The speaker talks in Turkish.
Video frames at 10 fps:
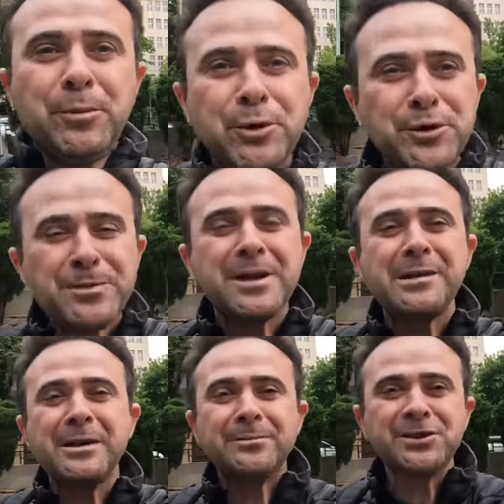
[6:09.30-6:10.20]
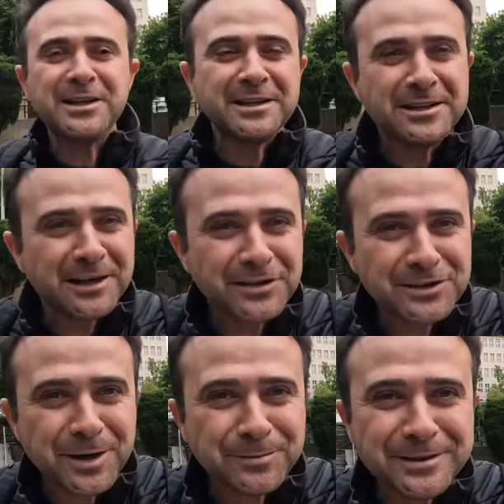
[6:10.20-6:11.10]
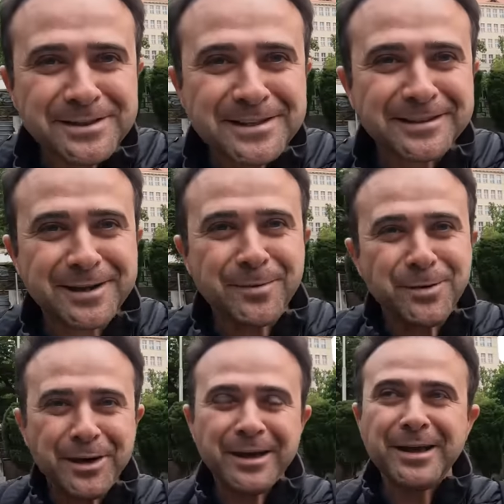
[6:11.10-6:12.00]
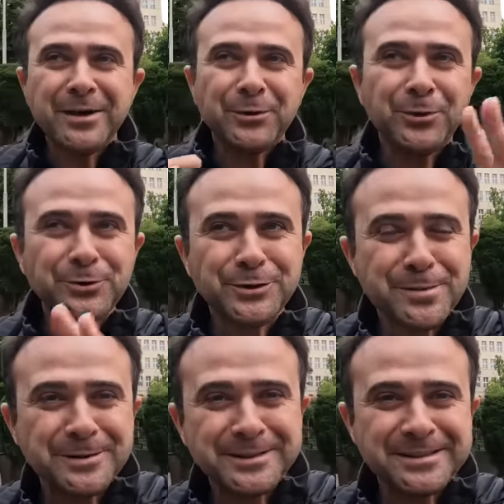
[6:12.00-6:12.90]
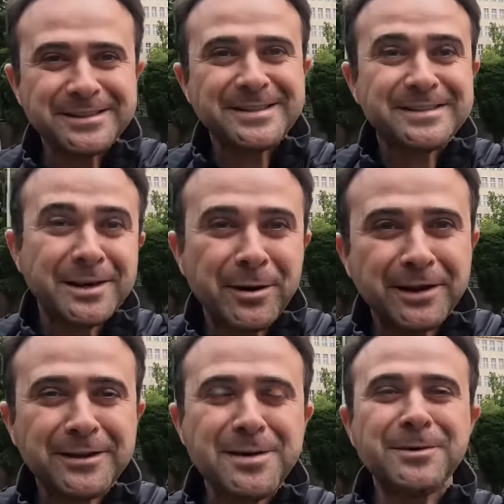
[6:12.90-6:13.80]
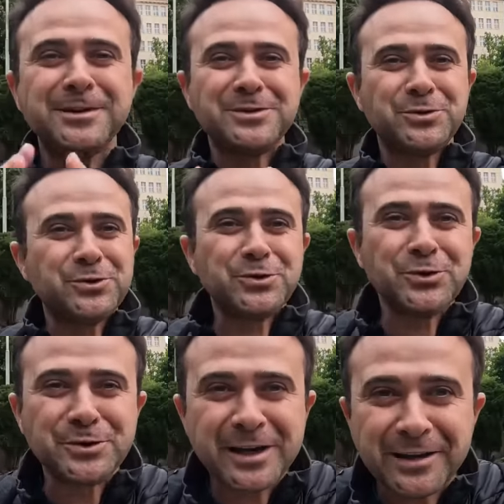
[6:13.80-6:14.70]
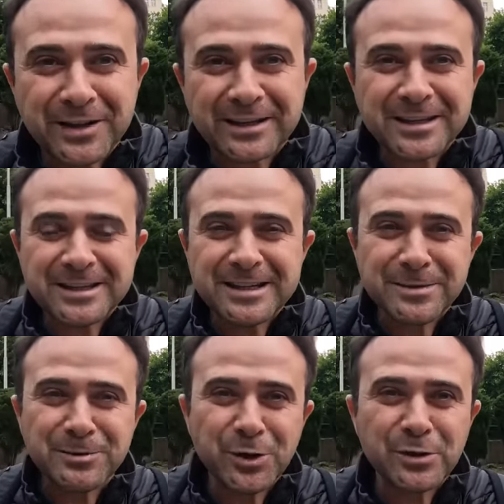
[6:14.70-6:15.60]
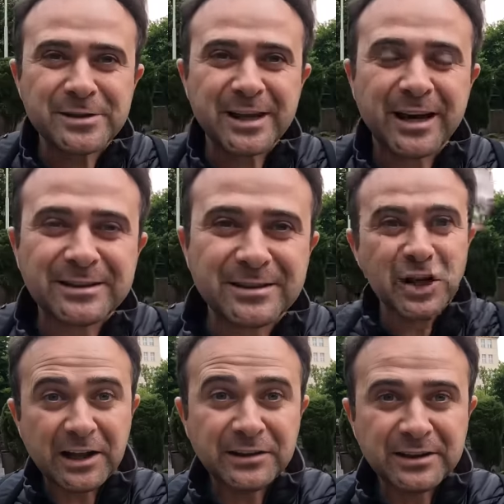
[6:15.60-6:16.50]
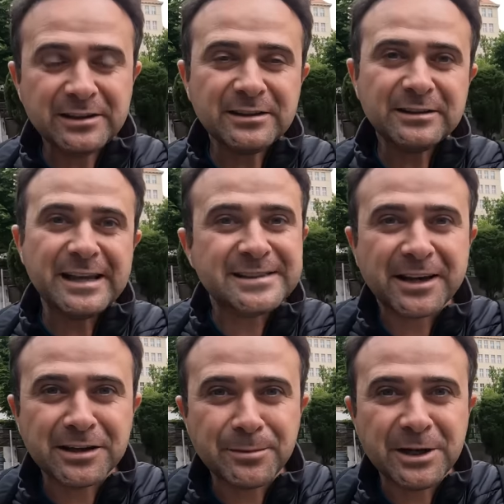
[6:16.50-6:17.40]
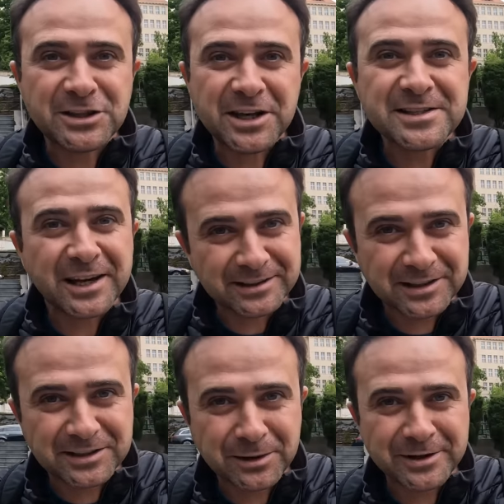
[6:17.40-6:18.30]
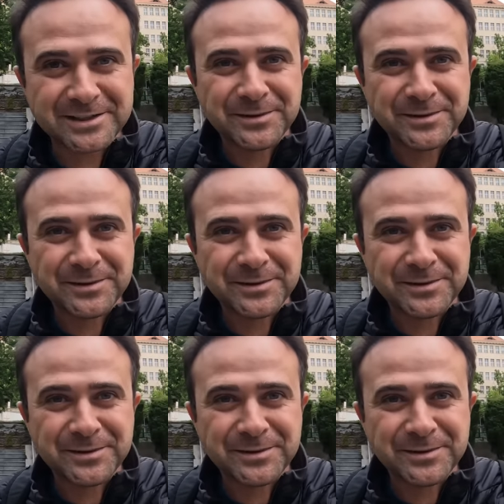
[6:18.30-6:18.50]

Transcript: Bununla beraber bir şeyleri yanlış yaptığınız ya da tam uyduramadığınızı, sistemi anlayamadığınızı düşündüğünüz anlarda 24 saat canlı destek alabileceğiniz hatları da var.